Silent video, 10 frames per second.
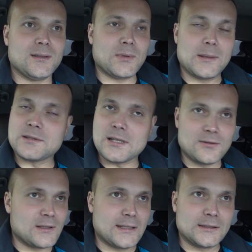Прям
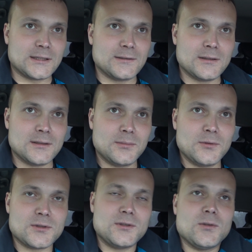сразу отталкивает.
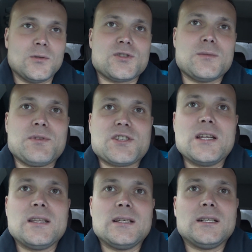Плюс у нее очень
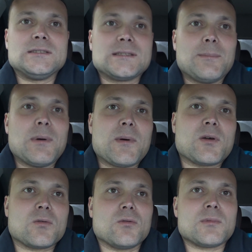печальная ЛКП по
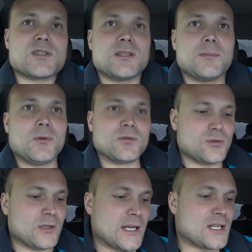кругу. Машина
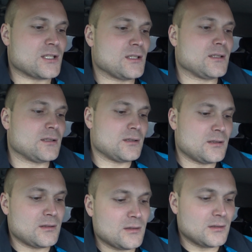полностью
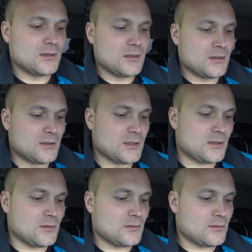крашеная. Сейчас,
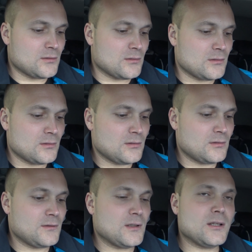секундочку.
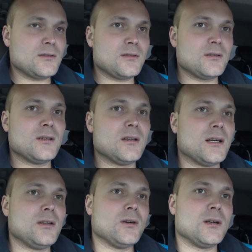Извиняюсь.
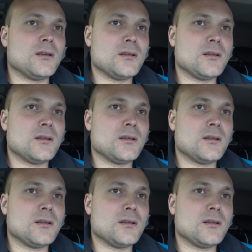Алло.